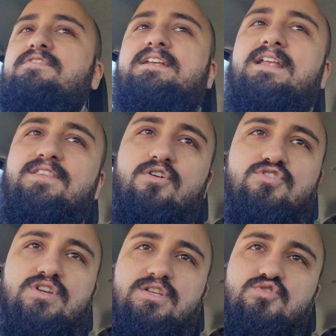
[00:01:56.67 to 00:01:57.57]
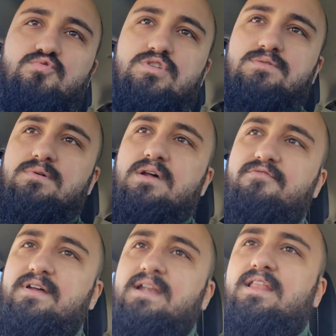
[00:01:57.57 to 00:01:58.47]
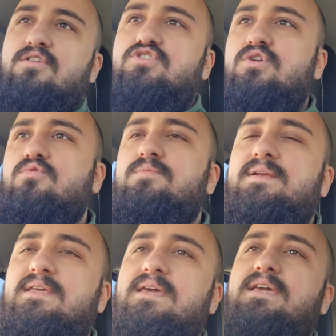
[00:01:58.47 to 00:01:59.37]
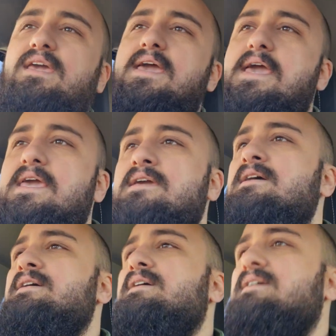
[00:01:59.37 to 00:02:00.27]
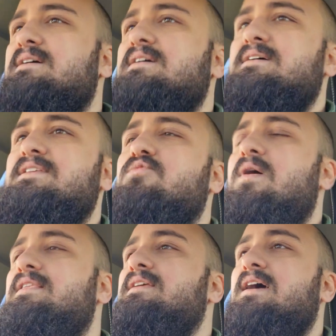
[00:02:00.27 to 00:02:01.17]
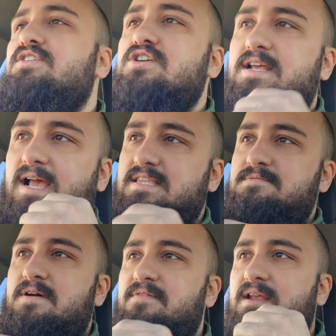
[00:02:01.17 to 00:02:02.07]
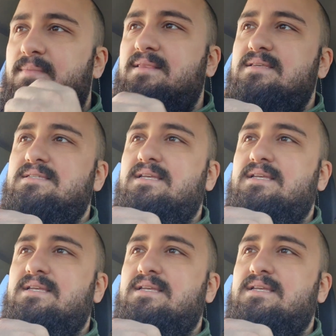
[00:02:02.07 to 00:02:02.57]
fare la doccia nessuno si vorrà fare la doccia a lui perché è gay uh, di qua e di là cioè ragazzi ma veramente